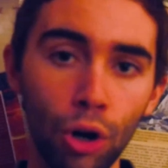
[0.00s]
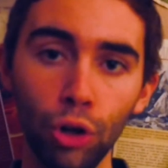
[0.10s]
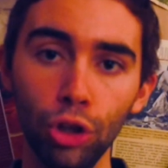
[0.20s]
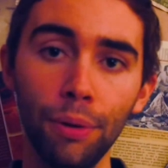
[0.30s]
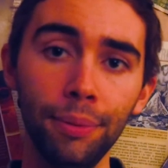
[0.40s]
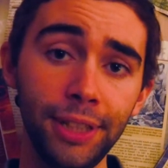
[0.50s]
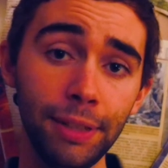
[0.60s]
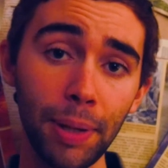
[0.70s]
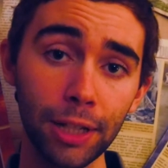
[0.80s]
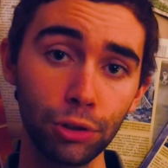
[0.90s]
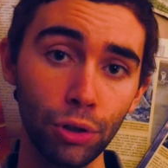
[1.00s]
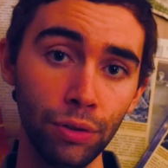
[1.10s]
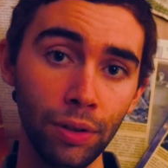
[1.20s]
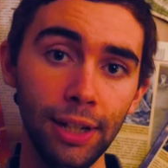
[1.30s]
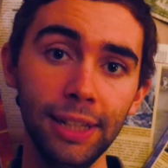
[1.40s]
On nomme ces
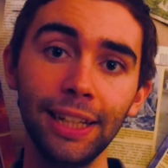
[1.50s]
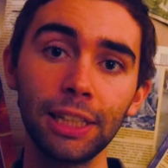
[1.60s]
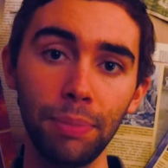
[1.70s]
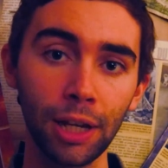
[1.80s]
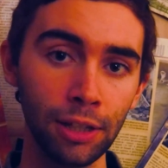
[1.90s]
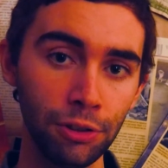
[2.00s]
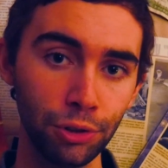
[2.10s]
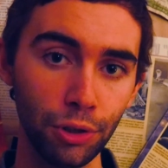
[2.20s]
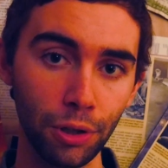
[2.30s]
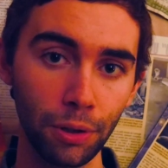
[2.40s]
personnes les expérienceurs.